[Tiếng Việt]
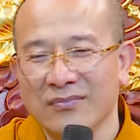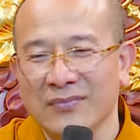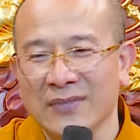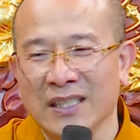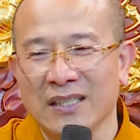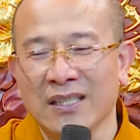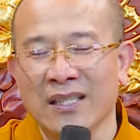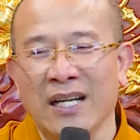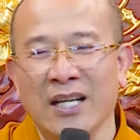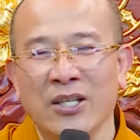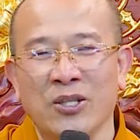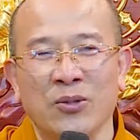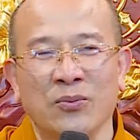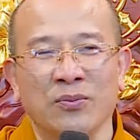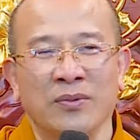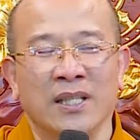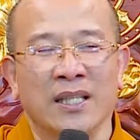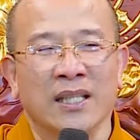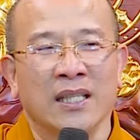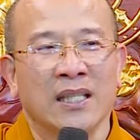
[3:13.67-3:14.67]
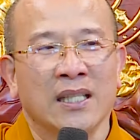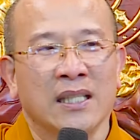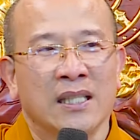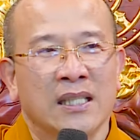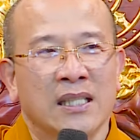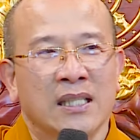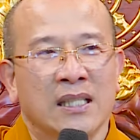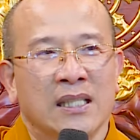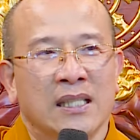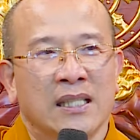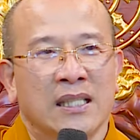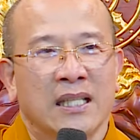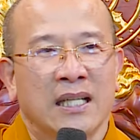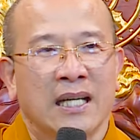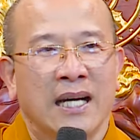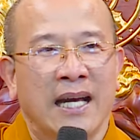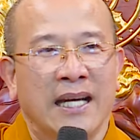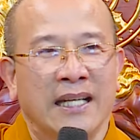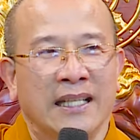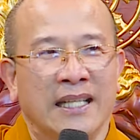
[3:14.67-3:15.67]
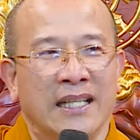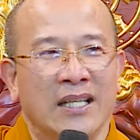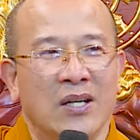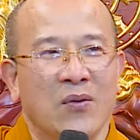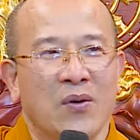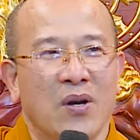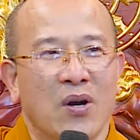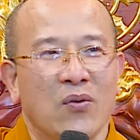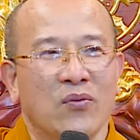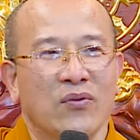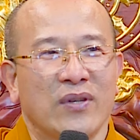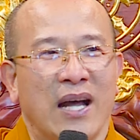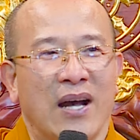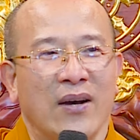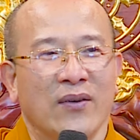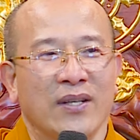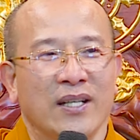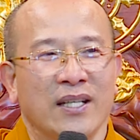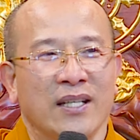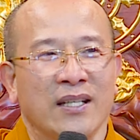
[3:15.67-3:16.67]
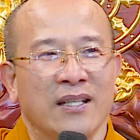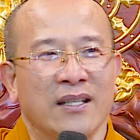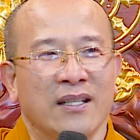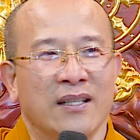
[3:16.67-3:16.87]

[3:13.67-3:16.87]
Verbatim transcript: như thưa này chúng này, ngày tiễn ông công táo thì